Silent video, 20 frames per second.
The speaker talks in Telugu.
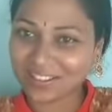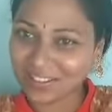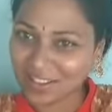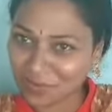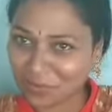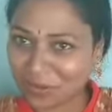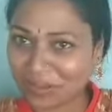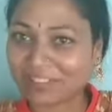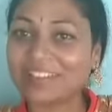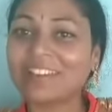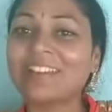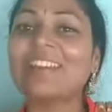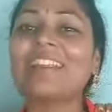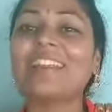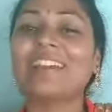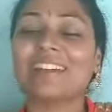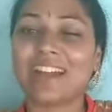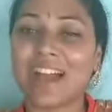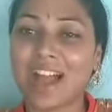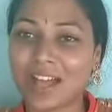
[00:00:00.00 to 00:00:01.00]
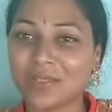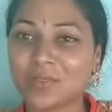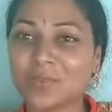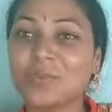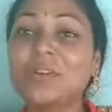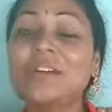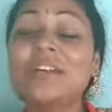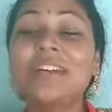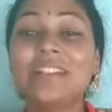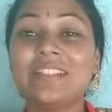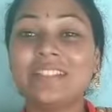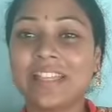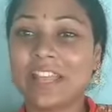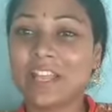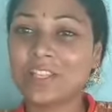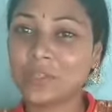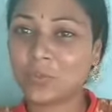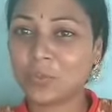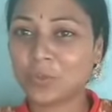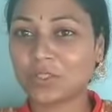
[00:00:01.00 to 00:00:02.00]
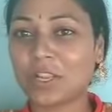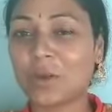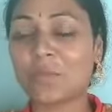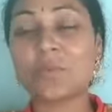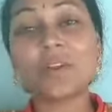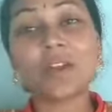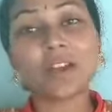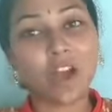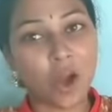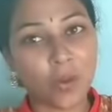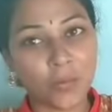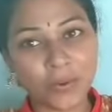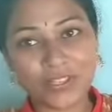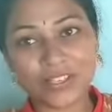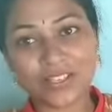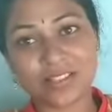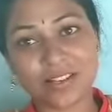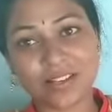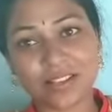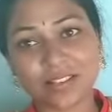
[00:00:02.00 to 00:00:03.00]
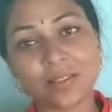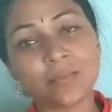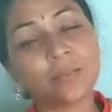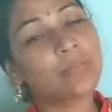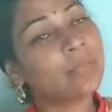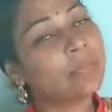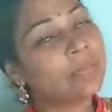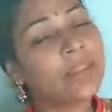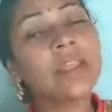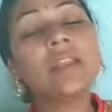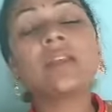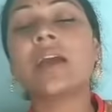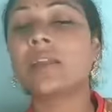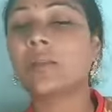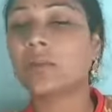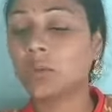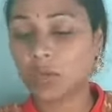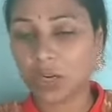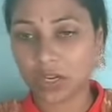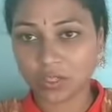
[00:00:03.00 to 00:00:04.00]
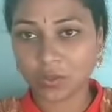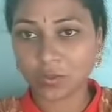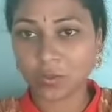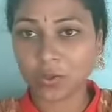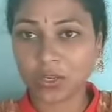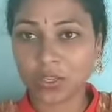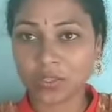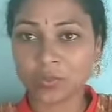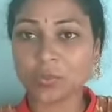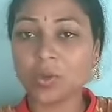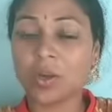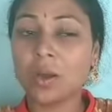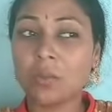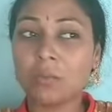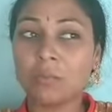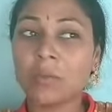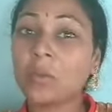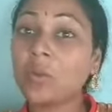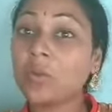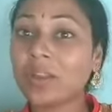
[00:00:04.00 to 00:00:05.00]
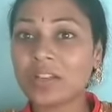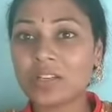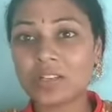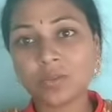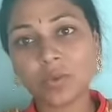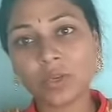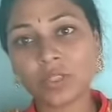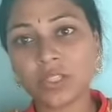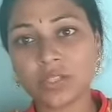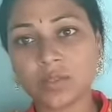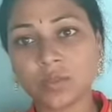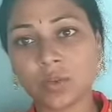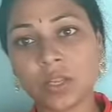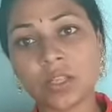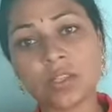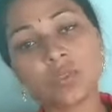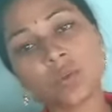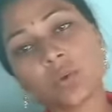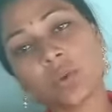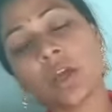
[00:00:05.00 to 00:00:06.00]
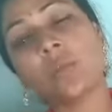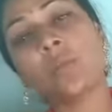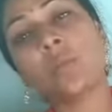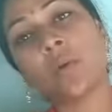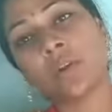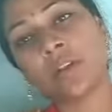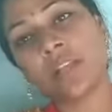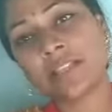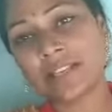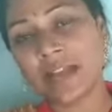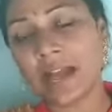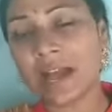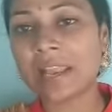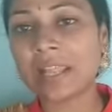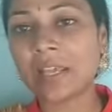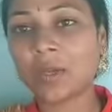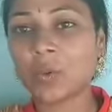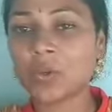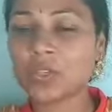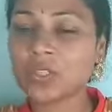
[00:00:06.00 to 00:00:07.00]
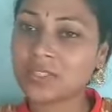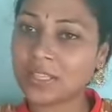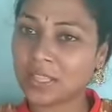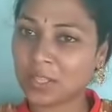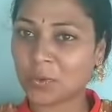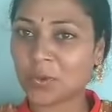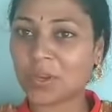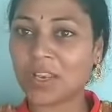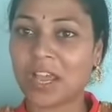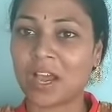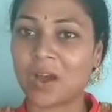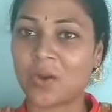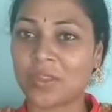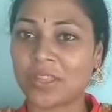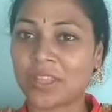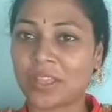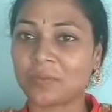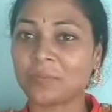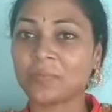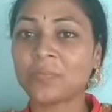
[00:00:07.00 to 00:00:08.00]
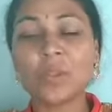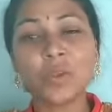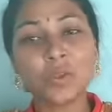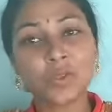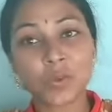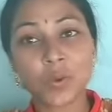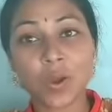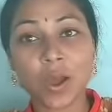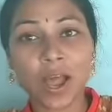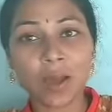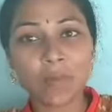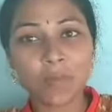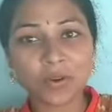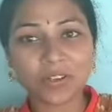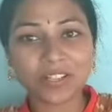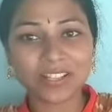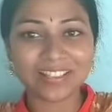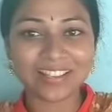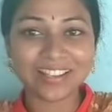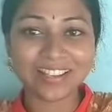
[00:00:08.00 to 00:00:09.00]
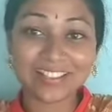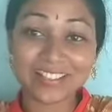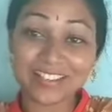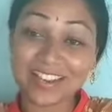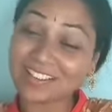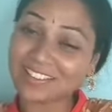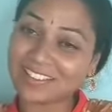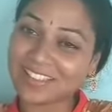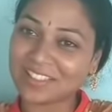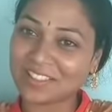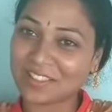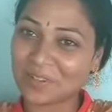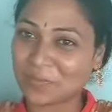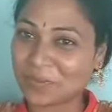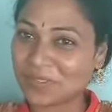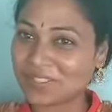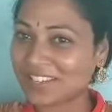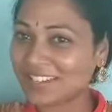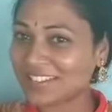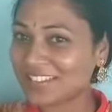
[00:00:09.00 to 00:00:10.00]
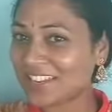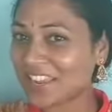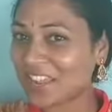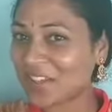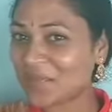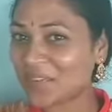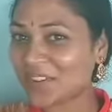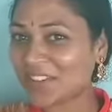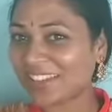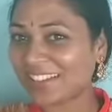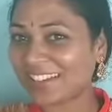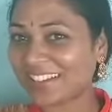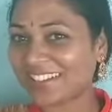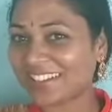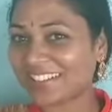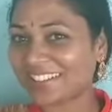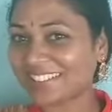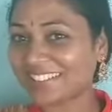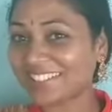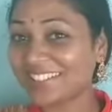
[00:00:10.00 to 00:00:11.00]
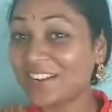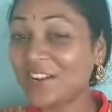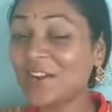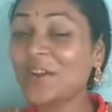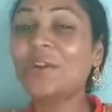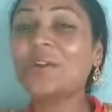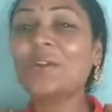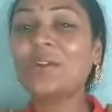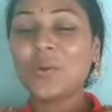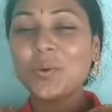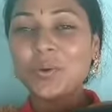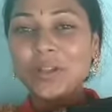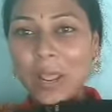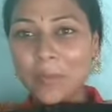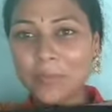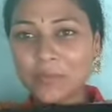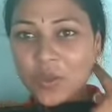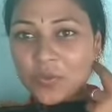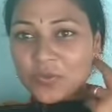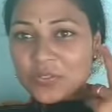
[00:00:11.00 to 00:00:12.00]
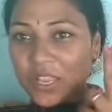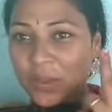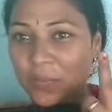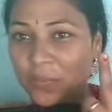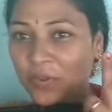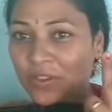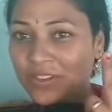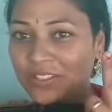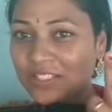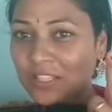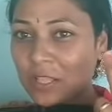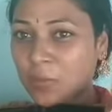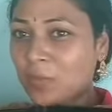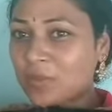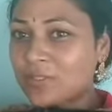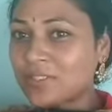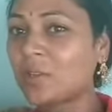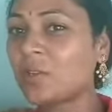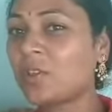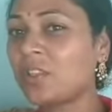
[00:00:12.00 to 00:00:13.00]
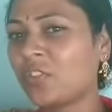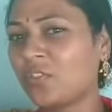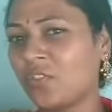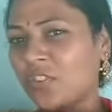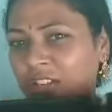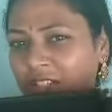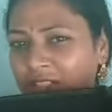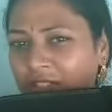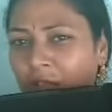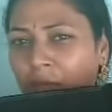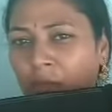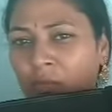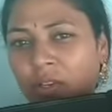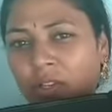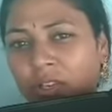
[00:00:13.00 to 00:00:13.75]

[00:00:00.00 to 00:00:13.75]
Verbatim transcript: నేను ప్రెగ్నెంట్ కాదు తేజ్ పుట్టినప్పుడు నాకు ఆపరేషన్ జరిగింది నేను కట్టు కట్టుకోలేదు మరియు రెస్ట్ కూడా తీసుకోలేదు సో నాకు పొట్ట చాలా ఎక్కువ వచ్చింది నేను కూడా లావ్ అయ్యాను సో ఆ పొట్టను తగ్గించడానికి నేను తెప్పించాను షేప్ ఇయర్ టూ టైప్స్ ఆఫ్ షేప్ ఇయర్స్ ని తెప్పించాను ఇది ఫస్ట్ టైప్